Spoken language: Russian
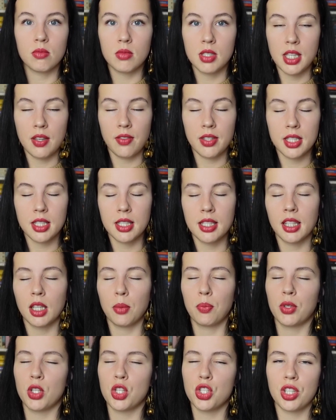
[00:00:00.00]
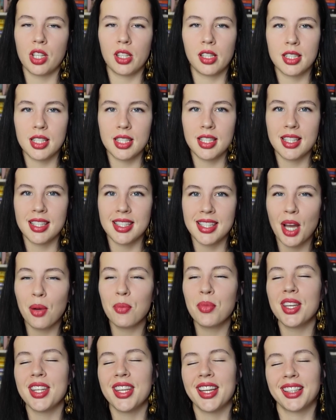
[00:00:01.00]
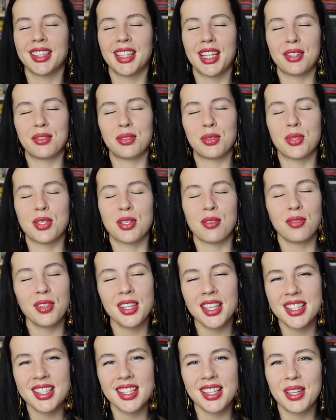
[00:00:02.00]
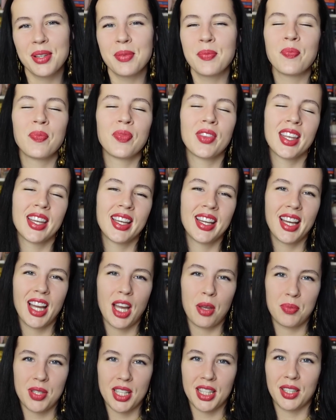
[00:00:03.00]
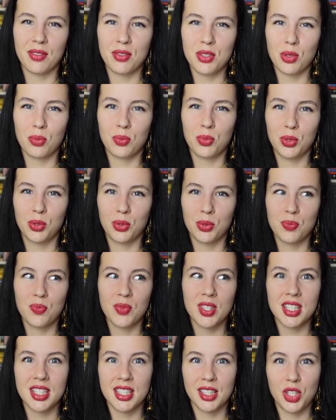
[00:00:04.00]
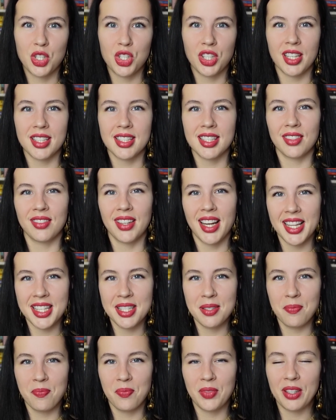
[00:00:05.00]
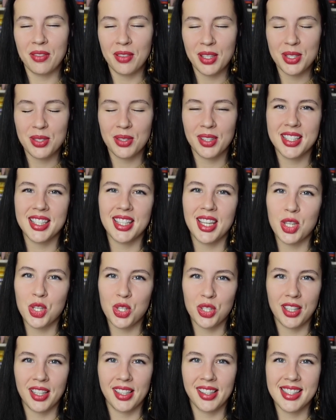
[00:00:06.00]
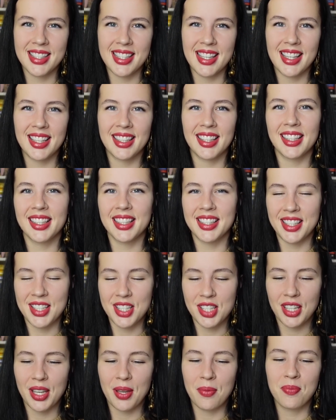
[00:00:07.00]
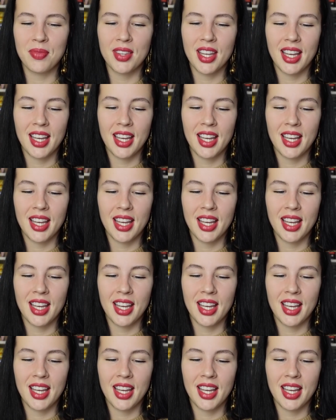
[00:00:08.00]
9 книг я прочитала за сентябрь, некоторые вы уже видели. Обязательно все буду ссылочки оставлять на видео, где я читала те или иные книжки.